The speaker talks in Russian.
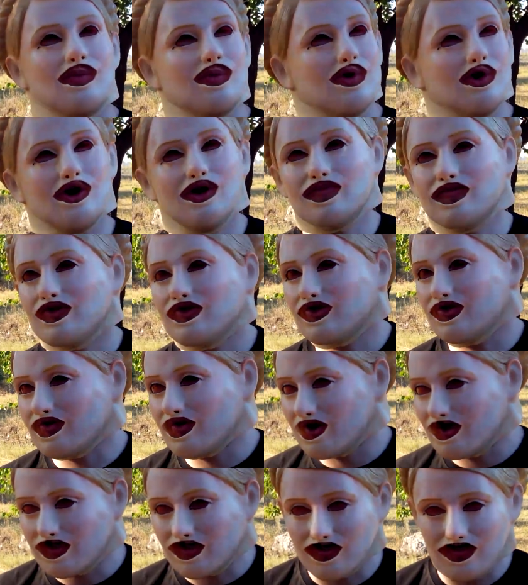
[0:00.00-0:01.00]
помню,
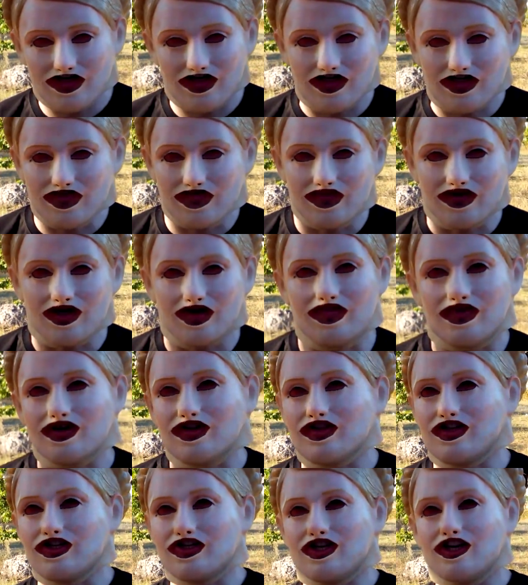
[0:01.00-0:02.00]
сколько раз меня
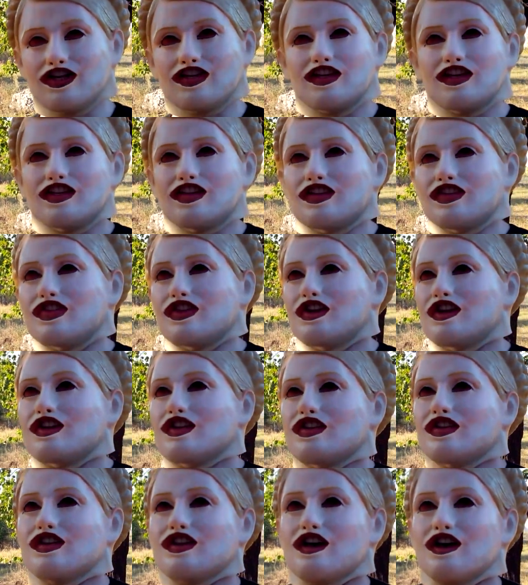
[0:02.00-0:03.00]
приглашали на эти
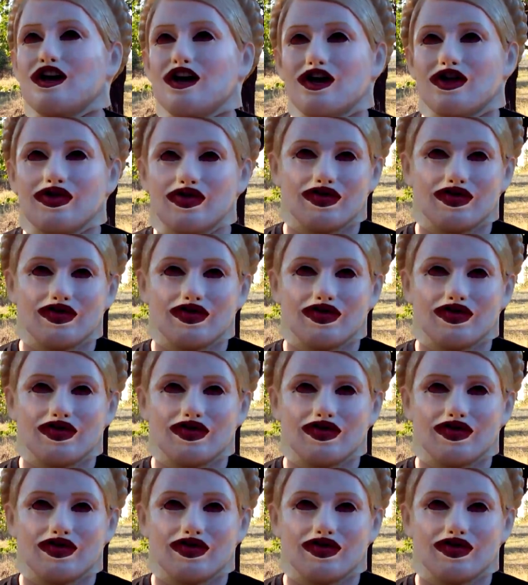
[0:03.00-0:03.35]
тренинги.